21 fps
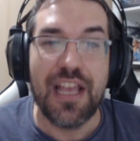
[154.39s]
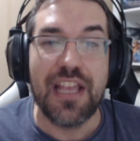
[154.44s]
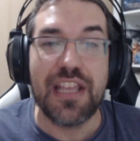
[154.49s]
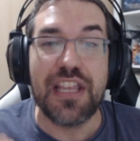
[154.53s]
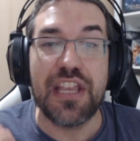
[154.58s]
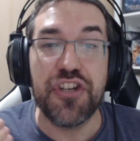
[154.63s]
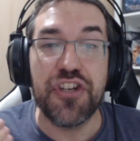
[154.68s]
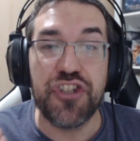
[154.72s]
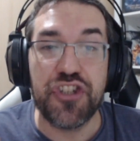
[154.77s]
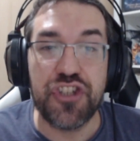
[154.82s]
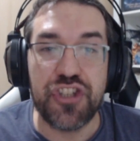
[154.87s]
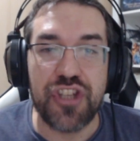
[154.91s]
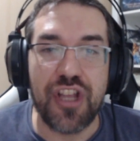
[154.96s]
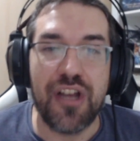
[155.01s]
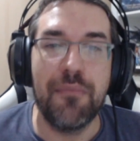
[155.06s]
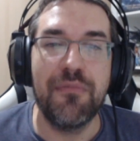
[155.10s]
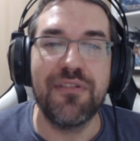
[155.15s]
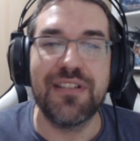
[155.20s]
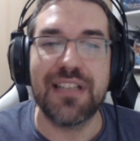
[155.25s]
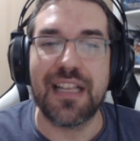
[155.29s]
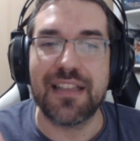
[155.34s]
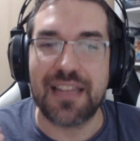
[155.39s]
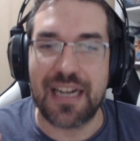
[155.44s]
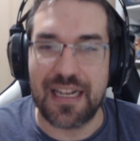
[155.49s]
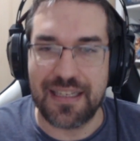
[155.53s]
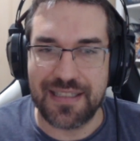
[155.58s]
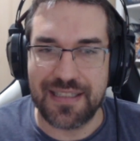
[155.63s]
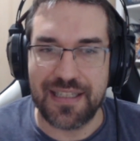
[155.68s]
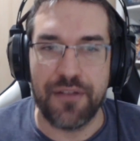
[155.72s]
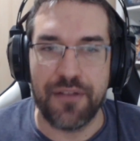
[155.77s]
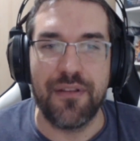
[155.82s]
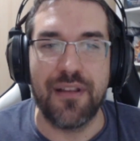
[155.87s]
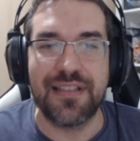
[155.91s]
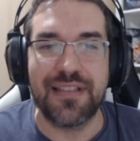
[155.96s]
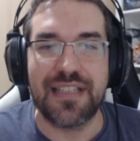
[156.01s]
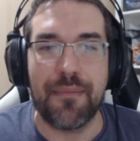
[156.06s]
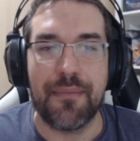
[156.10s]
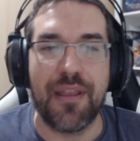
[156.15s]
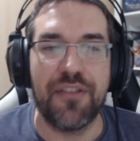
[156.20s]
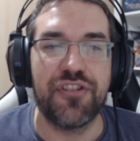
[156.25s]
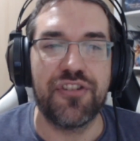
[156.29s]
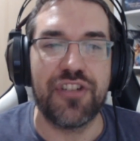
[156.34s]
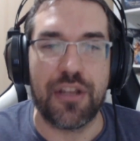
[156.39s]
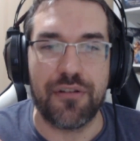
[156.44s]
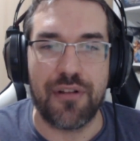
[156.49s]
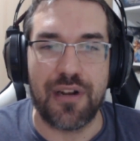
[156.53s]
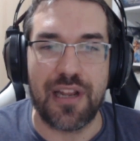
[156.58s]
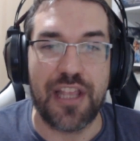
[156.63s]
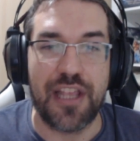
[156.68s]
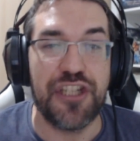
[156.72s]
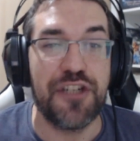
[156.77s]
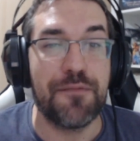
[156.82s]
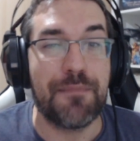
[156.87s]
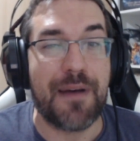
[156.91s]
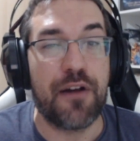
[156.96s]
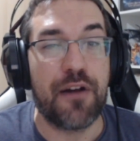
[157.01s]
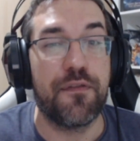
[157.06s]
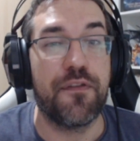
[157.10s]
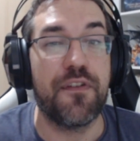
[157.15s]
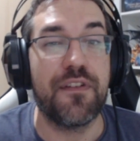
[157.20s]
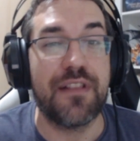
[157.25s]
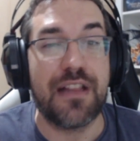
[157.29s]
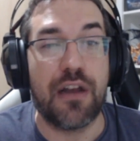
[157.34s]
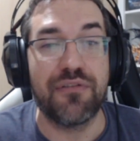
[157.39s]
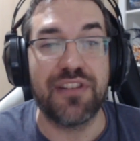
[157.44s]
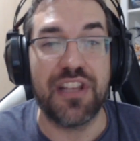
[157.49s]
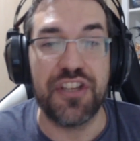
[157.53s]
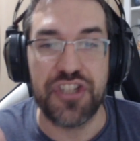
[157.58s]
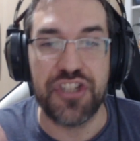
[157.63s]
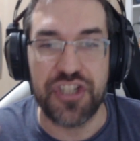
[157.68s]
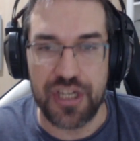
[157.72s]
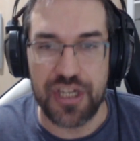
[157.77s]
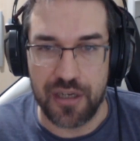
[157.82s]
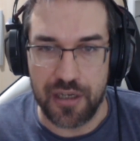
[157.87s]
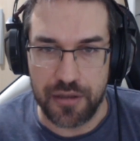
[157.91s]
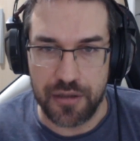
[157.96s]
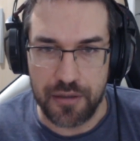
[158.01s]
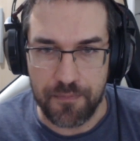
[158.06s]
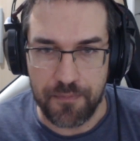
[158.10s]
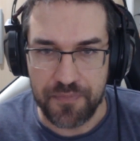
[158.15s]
que estamos atrasando o lançamento de Shadowlands para o final deste ano.